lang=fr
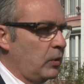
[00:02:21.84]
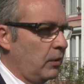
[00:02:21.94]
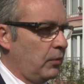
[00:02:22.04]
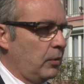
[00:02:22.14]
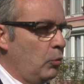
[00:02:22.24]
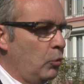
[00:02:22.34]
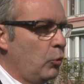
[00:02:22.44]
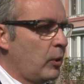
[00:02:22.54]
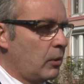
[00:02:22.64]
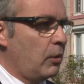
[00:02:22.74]
tout à fait euh,
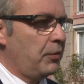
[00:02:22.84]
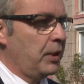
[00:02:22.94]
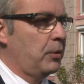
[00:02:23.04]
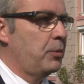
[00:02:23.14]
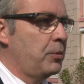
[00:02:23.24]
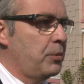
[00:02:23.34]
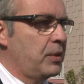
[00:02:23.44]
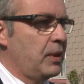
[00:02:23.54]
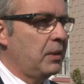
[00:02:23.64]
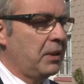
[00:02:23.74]
cohérent avec
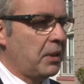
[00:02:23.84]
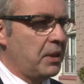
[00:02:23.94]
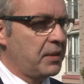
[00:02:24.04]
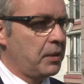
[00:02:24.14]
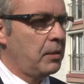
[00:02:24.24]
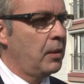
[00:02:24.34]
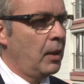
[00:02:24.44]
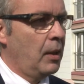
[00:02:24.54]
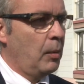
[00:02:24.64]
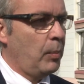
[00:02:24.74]
ce qui a été réalisé.
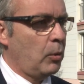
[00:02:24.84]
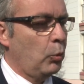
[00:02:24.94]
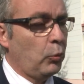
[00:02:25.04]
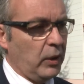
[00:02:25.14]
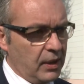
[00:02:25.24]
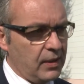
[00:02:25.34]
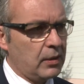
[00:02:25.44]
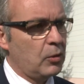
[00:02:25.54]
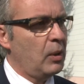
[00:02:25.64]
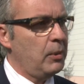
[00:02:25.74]
Par contre, on a des
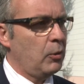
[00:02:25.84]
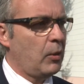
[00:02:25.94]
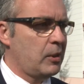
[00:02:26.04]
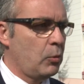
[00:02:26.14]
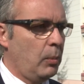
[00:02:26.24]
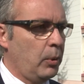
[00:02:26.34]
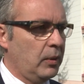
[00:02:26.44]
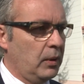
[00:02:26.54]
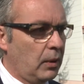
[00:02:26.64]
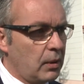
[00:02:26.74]
axes d'amélioration à
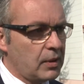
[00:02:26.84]
porter